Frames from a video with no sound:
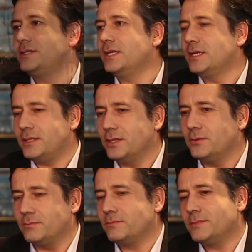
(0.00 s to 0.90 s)
Tiene,
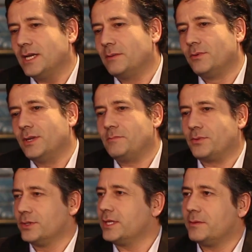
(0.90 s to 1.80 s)
tiene, digamos, una
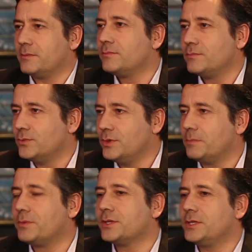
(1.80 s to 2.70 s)
impronta muy
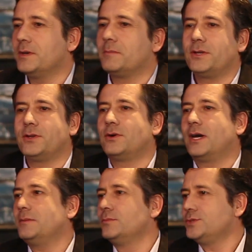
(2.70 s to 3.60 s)
deportiva, pero
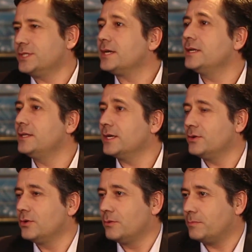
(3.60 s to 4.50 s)
hay mucha gente que
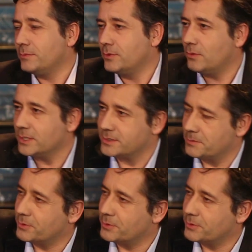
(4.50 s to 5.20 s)
no lo, hace